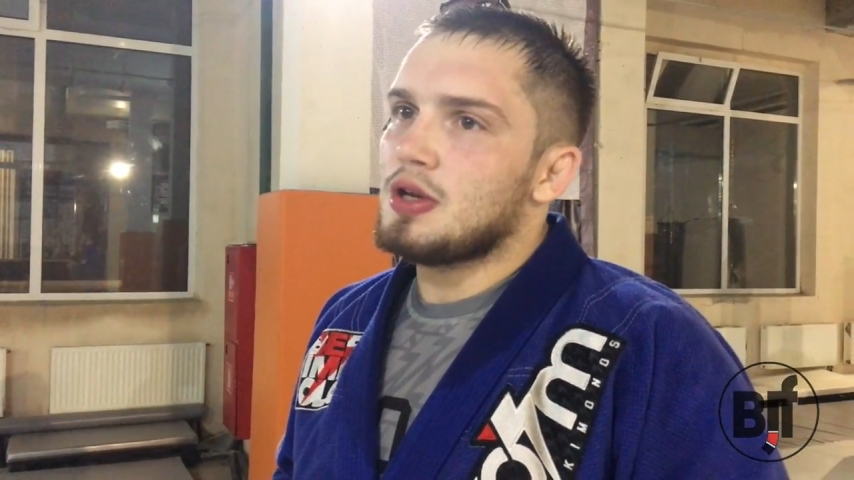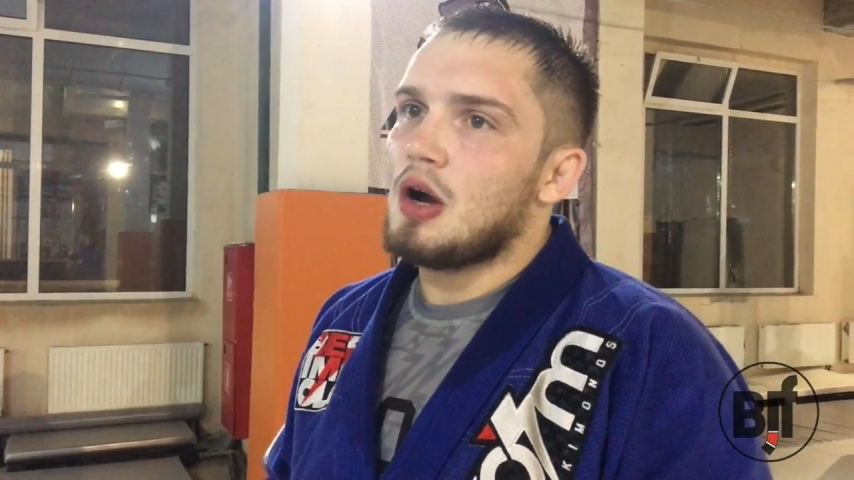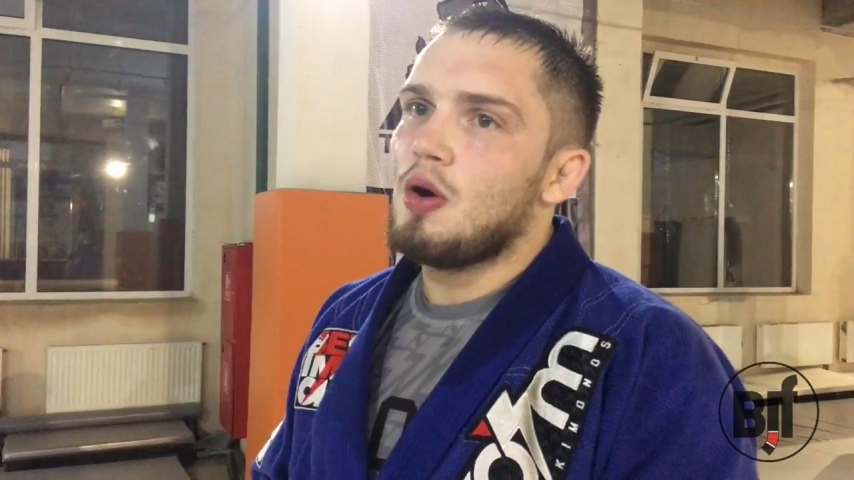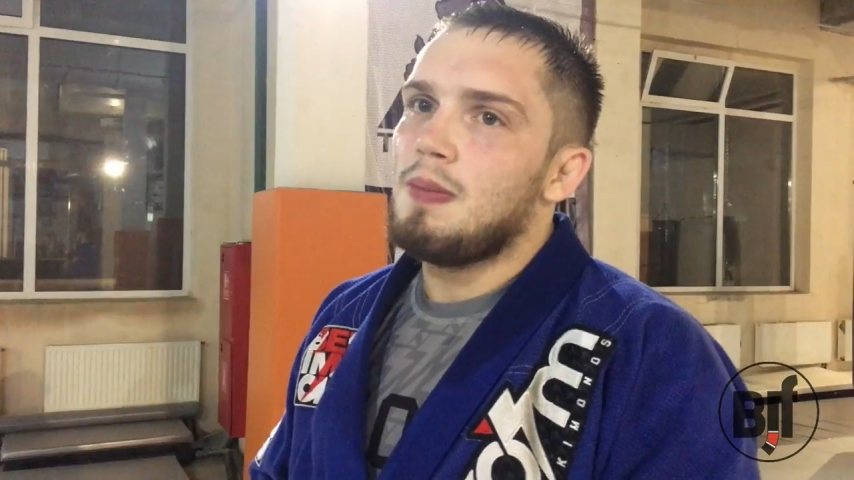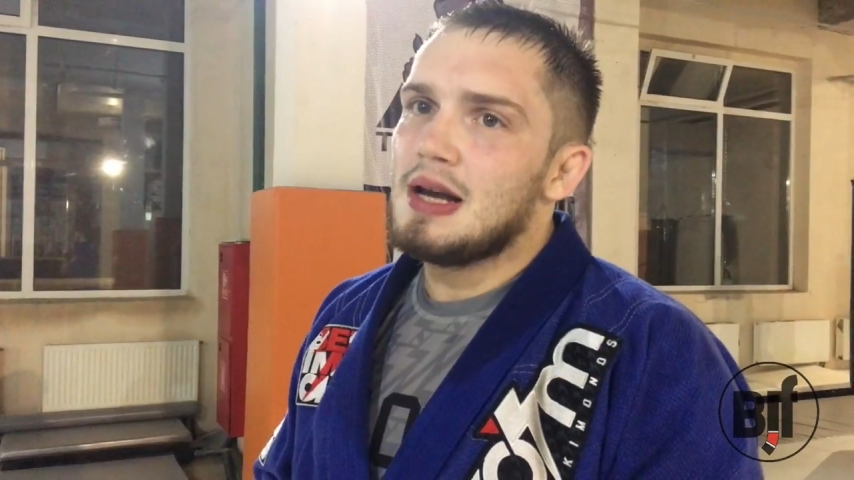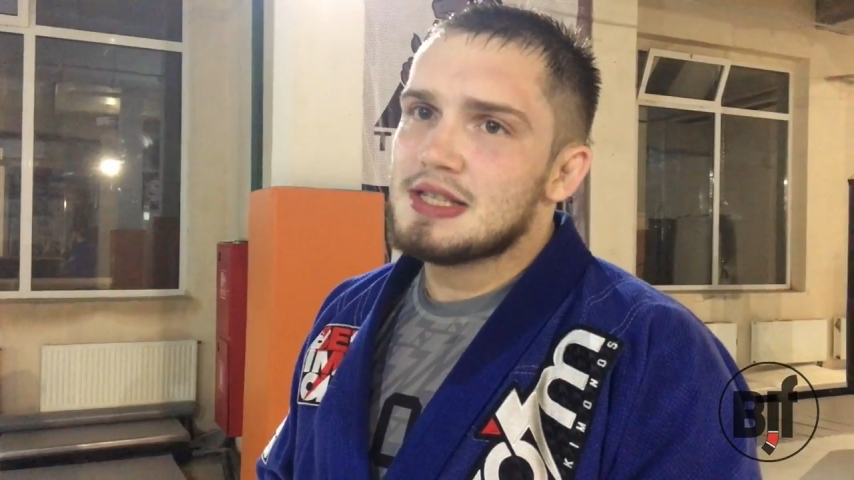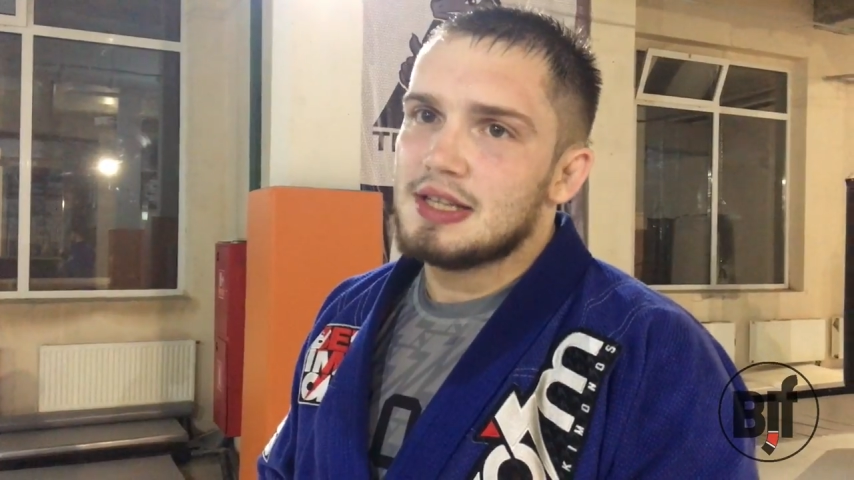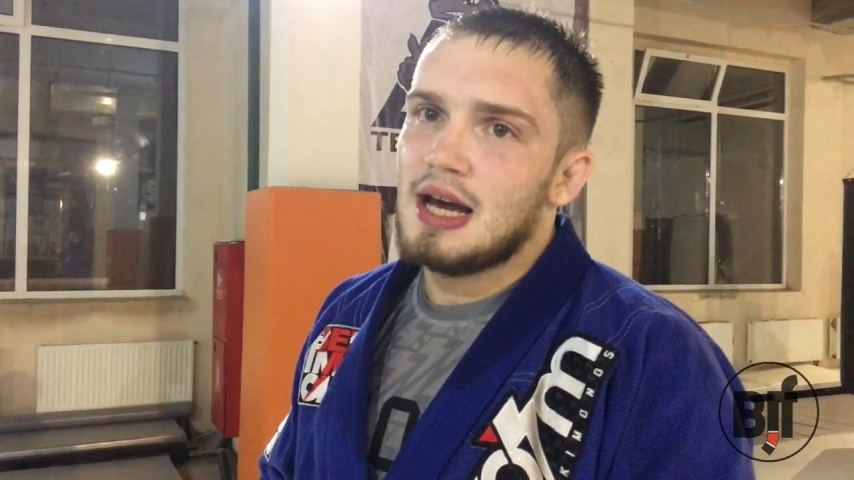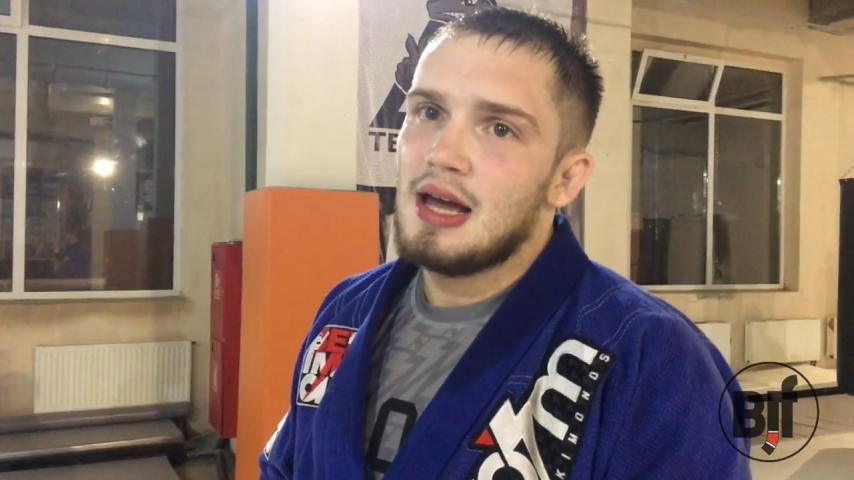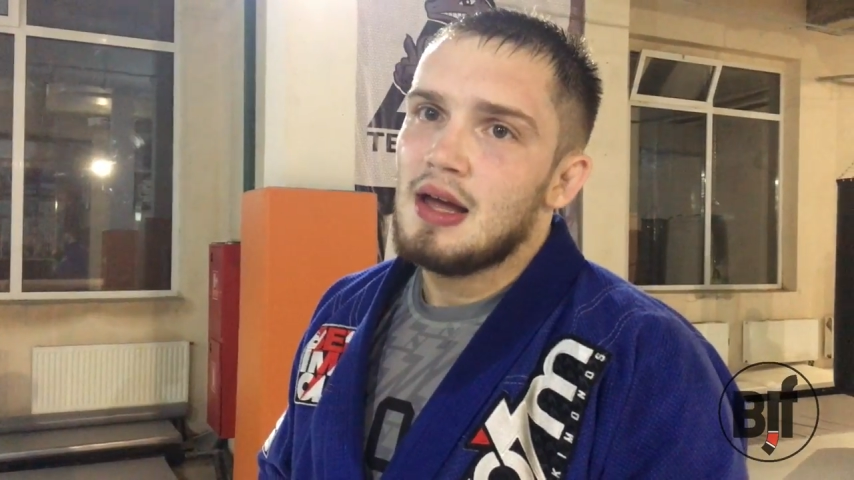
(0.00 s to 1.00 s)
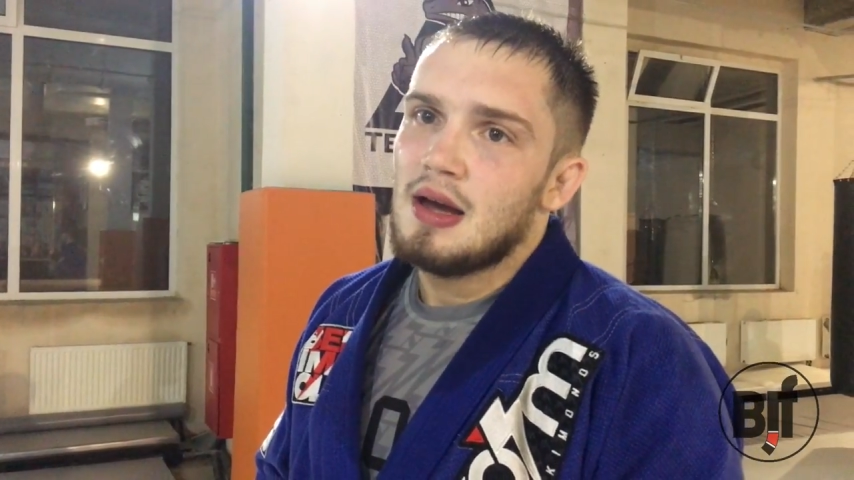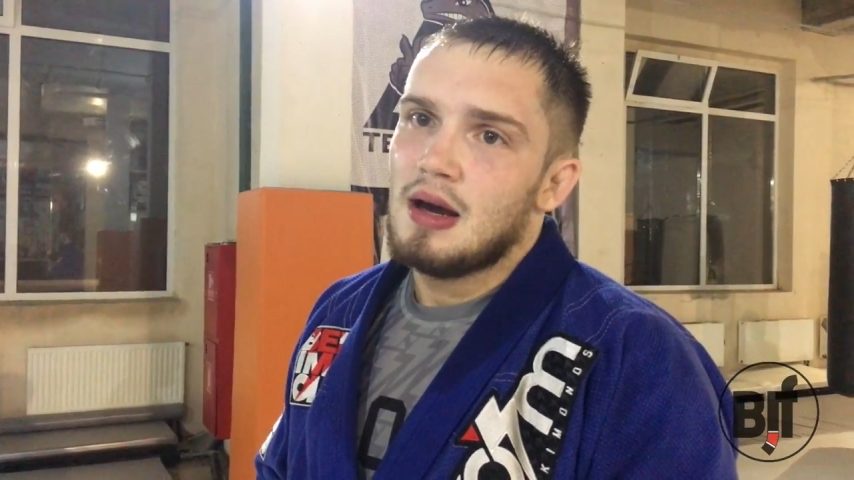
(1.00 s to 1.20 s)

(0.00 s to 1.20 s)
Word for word: ну, никакой базы да,